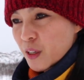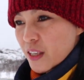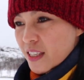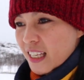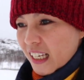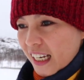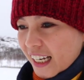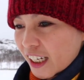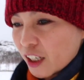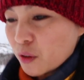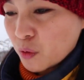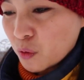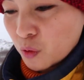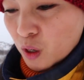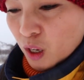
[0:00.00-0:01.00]
sila
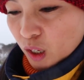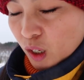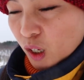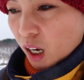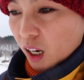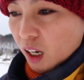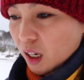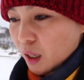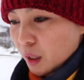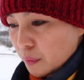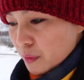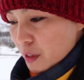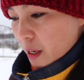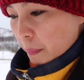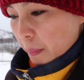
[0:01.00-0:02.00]
yung, um,
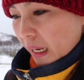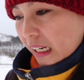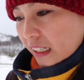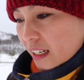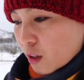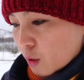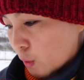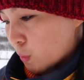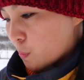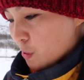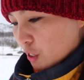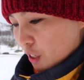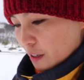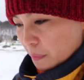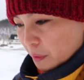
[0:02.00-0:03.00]
sa
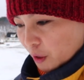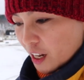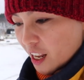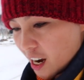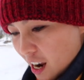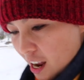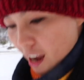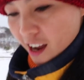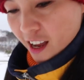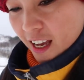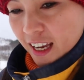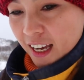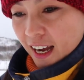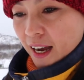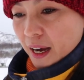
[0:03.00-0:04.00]
pag-observe ko lang ah,
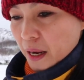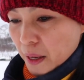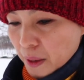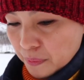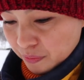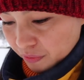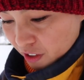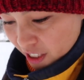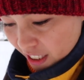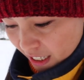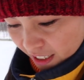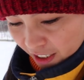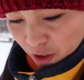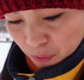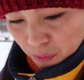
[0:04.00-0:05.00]
um,
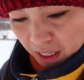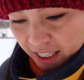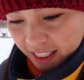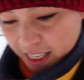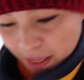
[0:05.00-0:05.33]
sila yung mga